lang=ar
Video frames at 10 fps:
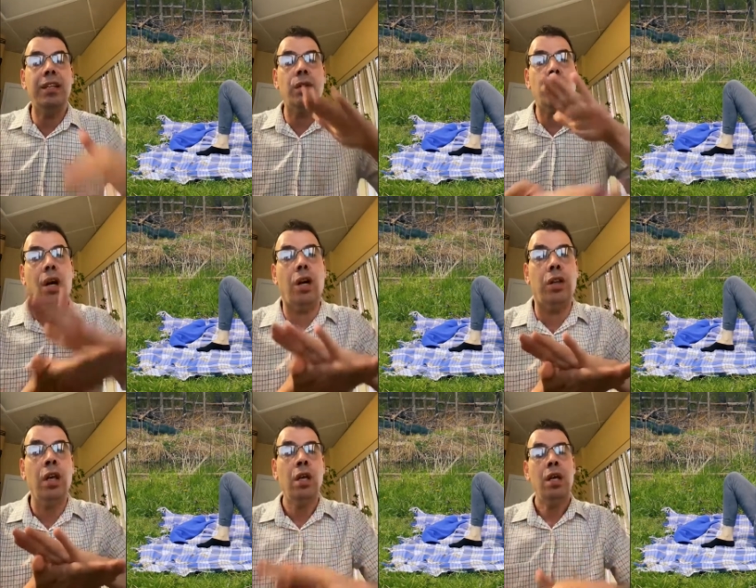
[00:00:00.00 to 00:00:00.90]
الضغط
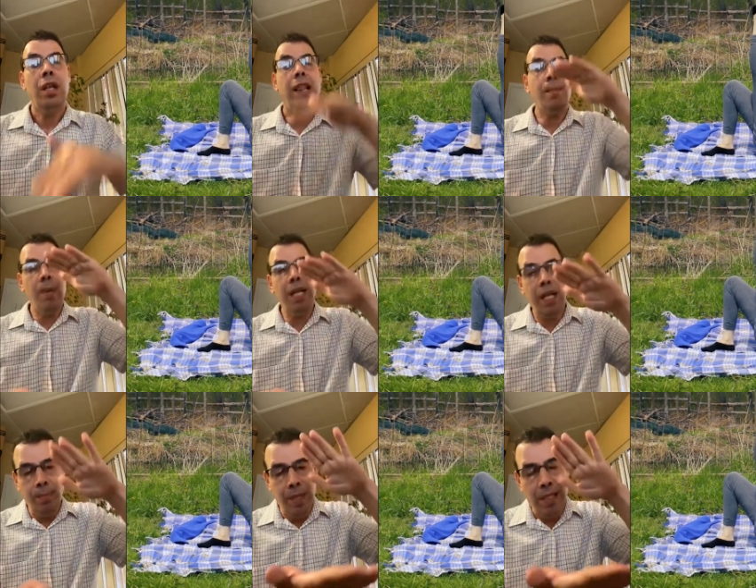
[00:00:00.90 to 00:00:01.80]
لما
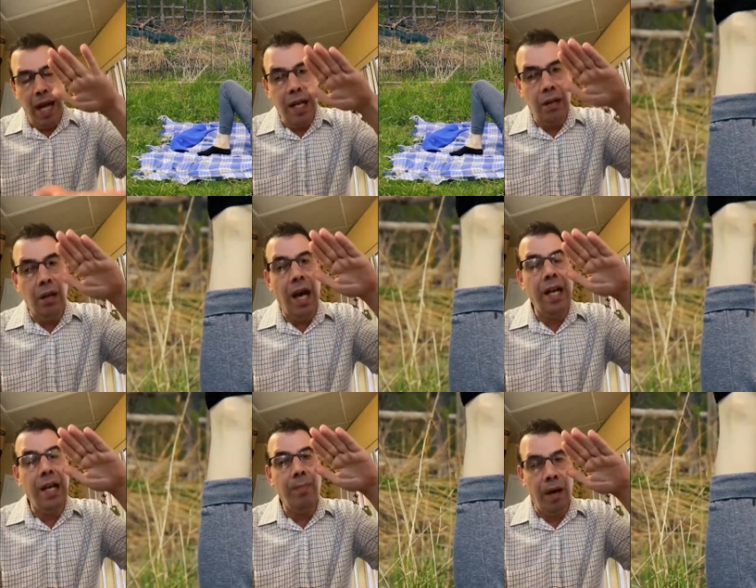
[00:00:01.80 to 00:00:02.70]
نكبس على
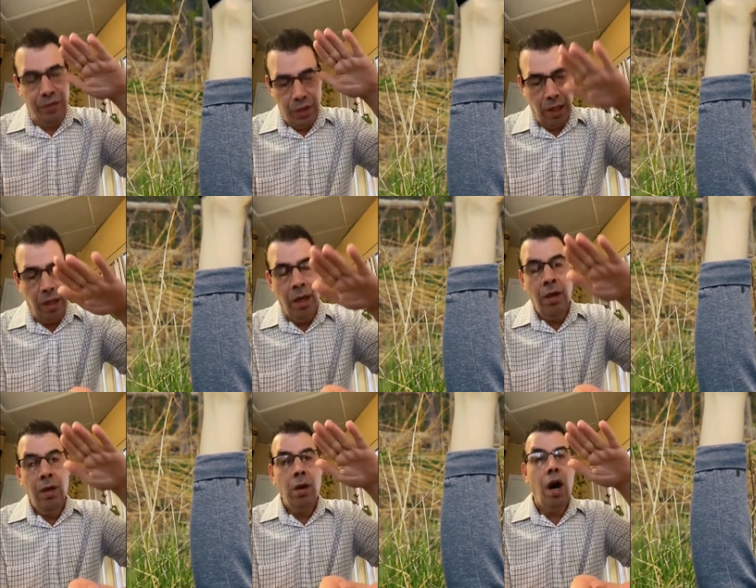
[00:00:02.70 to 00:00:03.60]
على المفصل
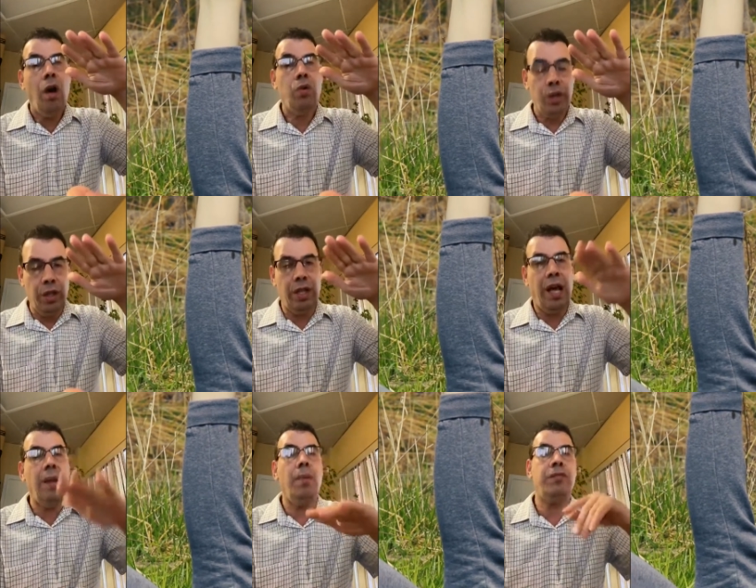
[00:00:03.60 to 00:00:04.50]
او نضغط
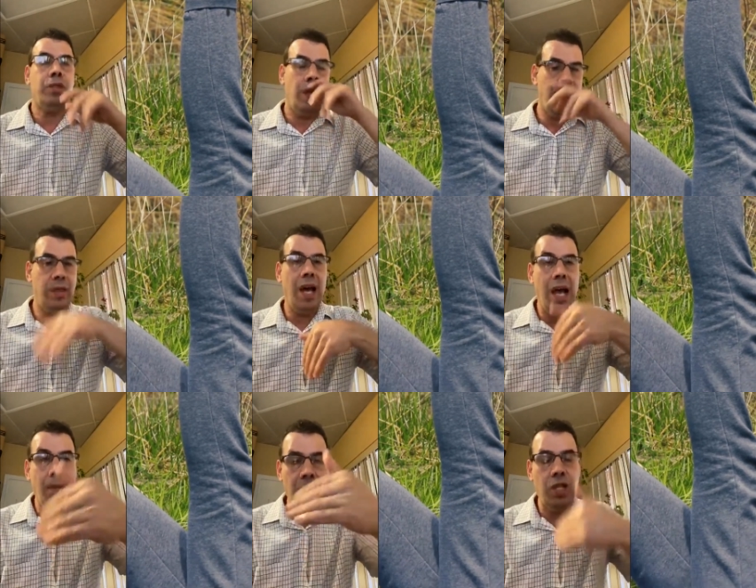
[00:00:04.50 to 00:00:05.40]
على المفصل اثناء
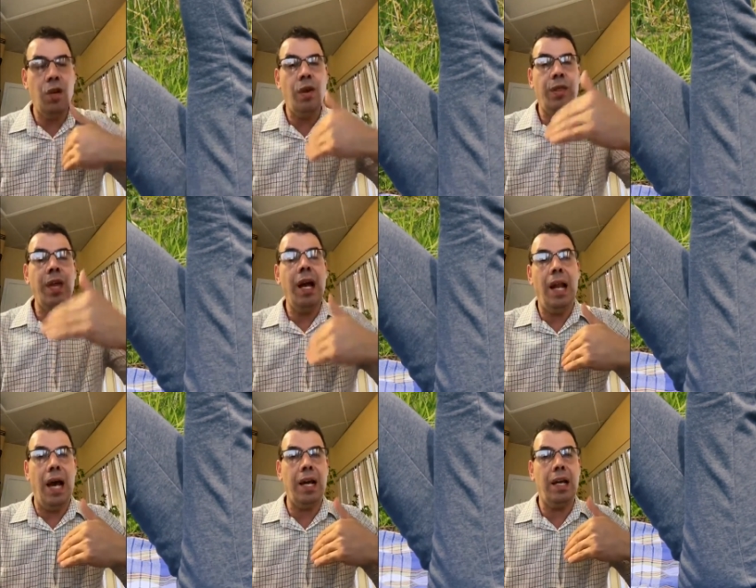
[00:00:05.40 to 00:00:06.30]
المشي واثناء
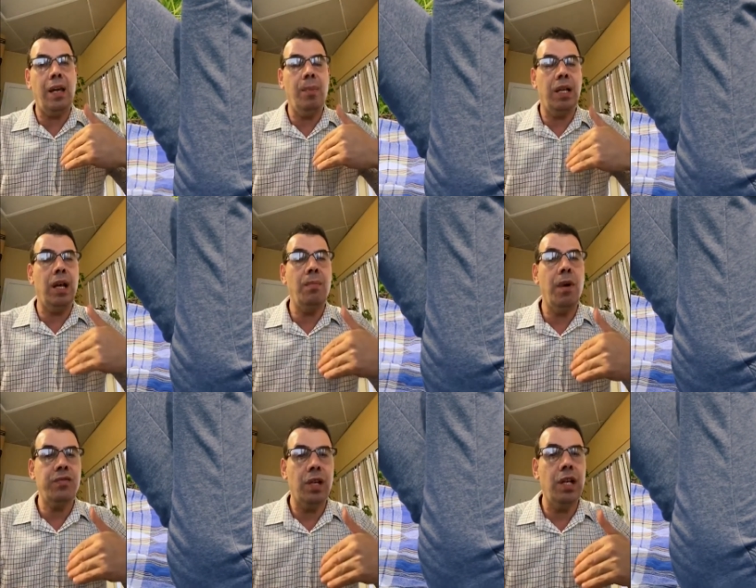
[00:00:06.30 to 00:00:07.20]
الحركه مثلا
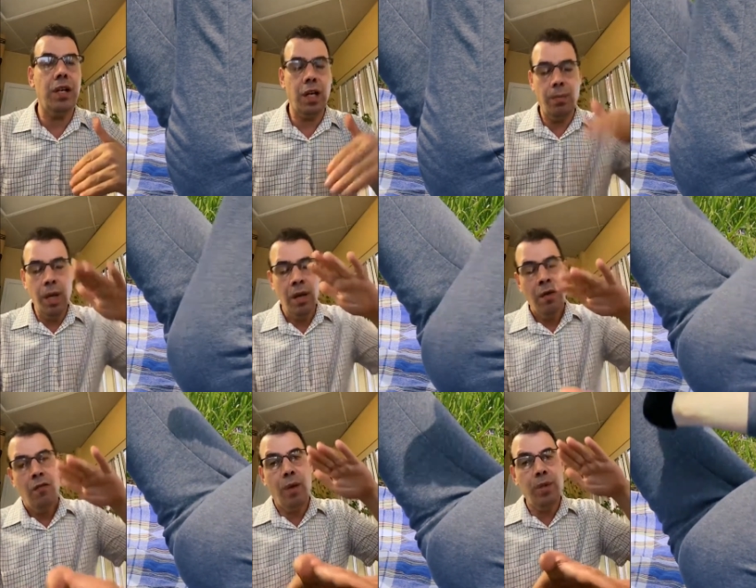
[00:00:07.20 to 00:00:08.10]
مفصل الركبه
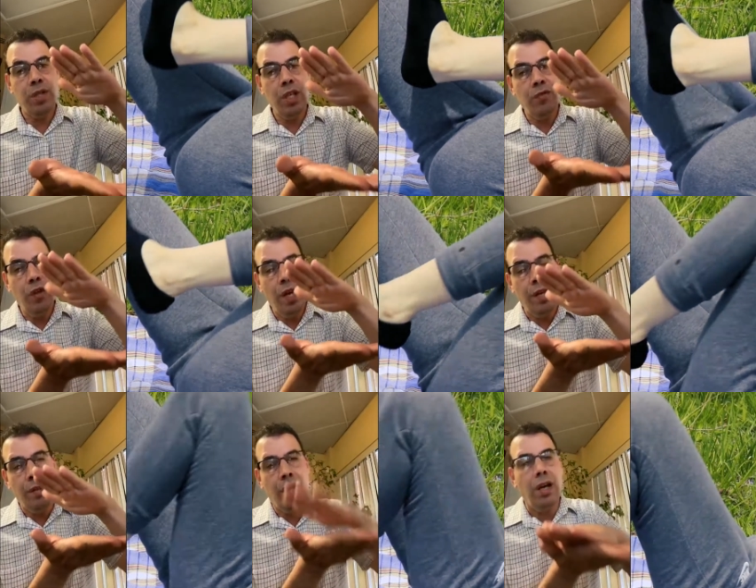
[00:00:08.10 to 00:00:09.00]
فبصير في عندنا
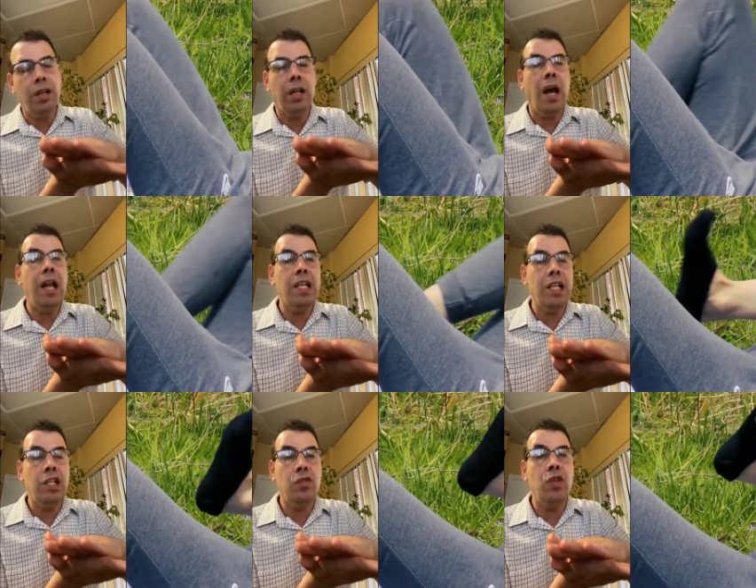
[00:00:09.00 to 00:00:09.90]
ضغط على
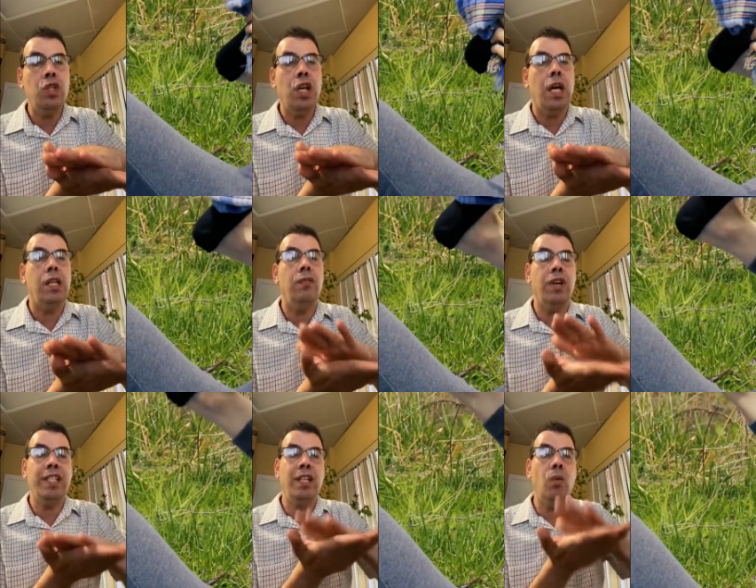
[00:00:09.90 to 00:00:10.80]
الاسفنجه هذه
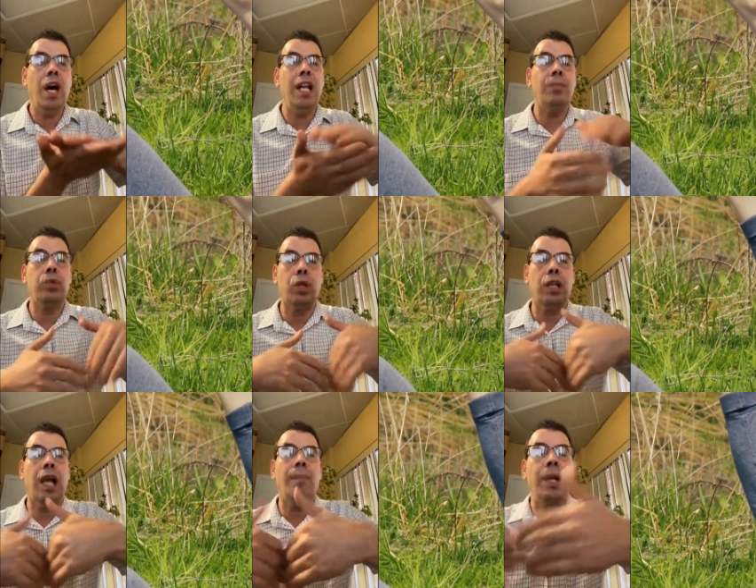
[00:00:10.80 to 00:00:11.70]
فالسوائل
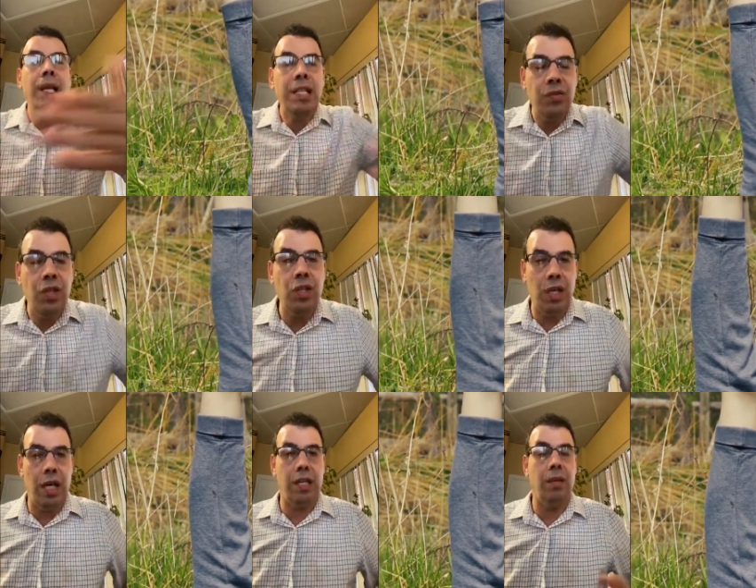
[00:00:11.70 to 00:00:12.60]
بتطلع من
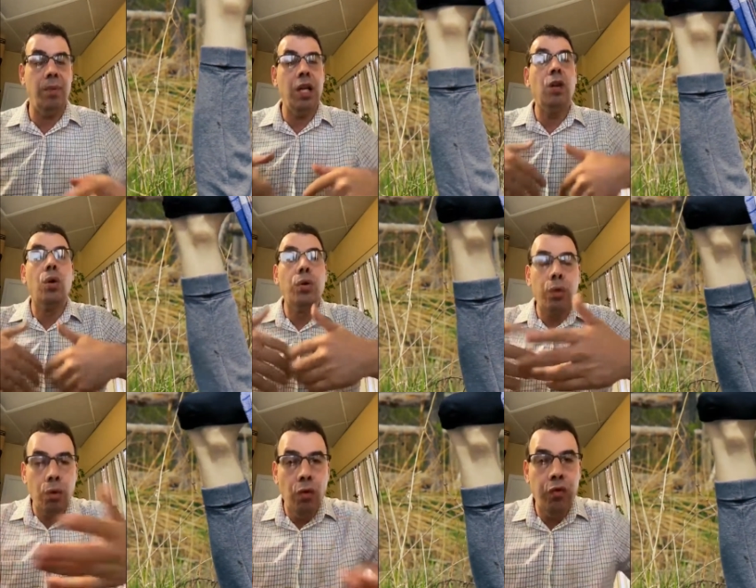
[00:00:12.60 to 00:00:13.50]
الاسفنجه هذه من
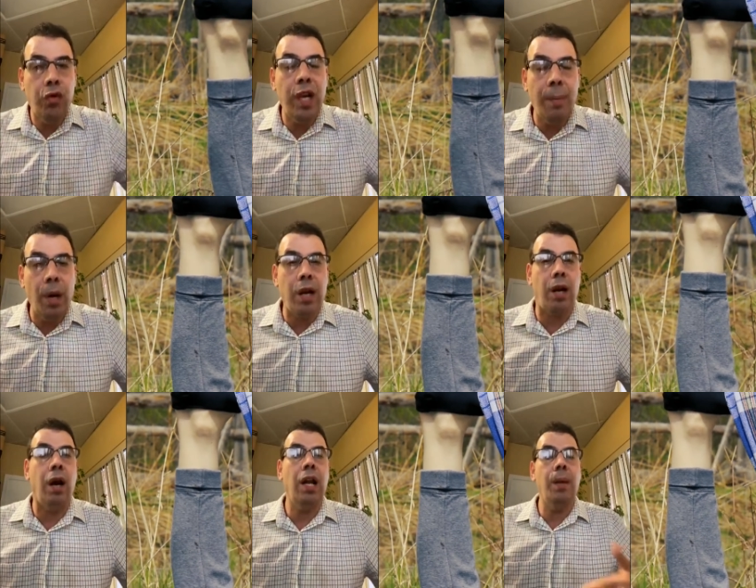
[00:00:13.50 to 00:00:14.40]
الغضروف
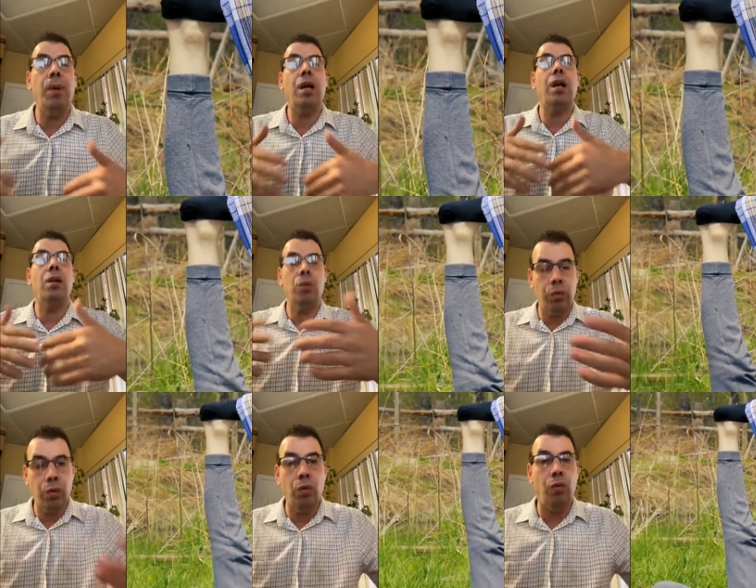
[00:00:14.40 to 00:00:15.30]
لبرا لبرا
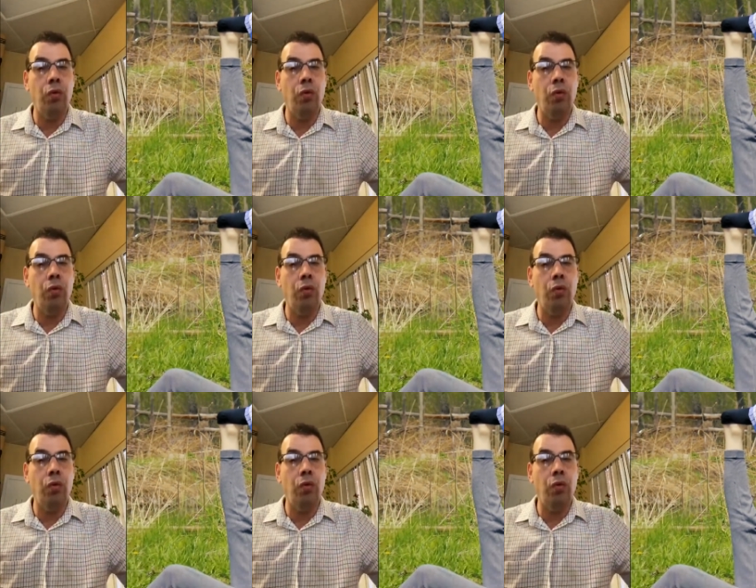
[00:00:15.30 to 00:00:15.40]
الغضروف